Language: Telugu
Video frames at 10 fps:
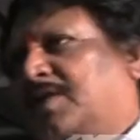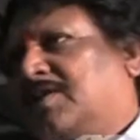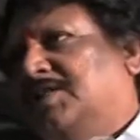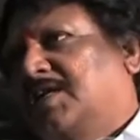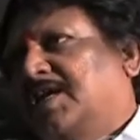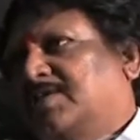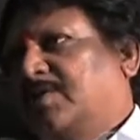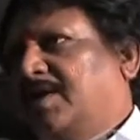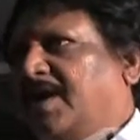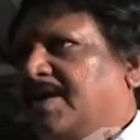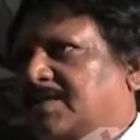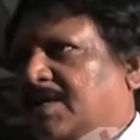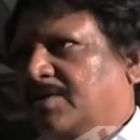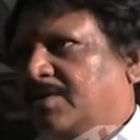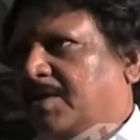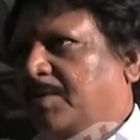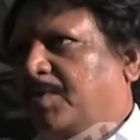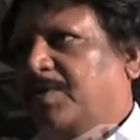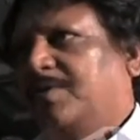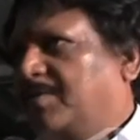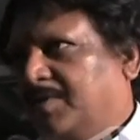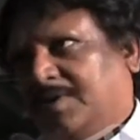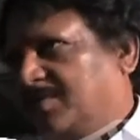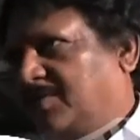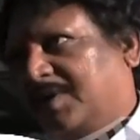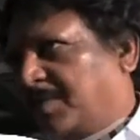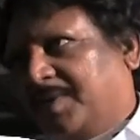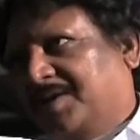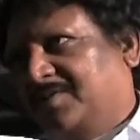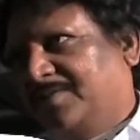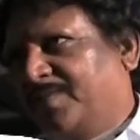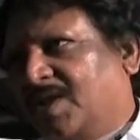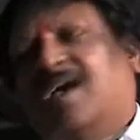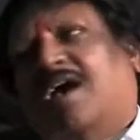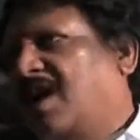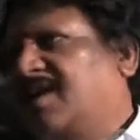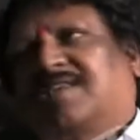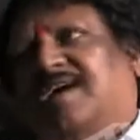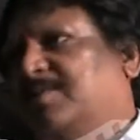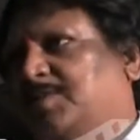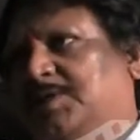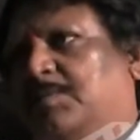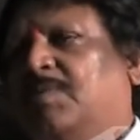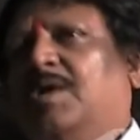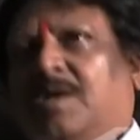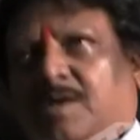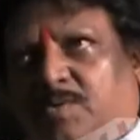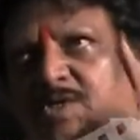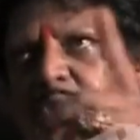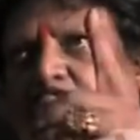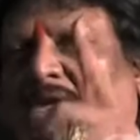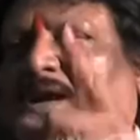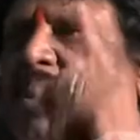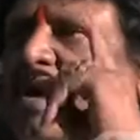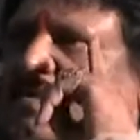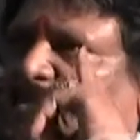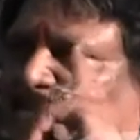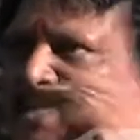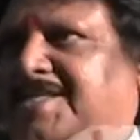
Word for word: అందరూ ఇసుకేసుకొని డ్యాన్స్ కట్టుకొని డప్పులు కొట్టుకుంటూ తిరుగుతుంటారు ప్రేక్షకులు అలాంటిది కాదు ఉద్యమం ఉద్యమం అంటే హార్ట్ని టచ్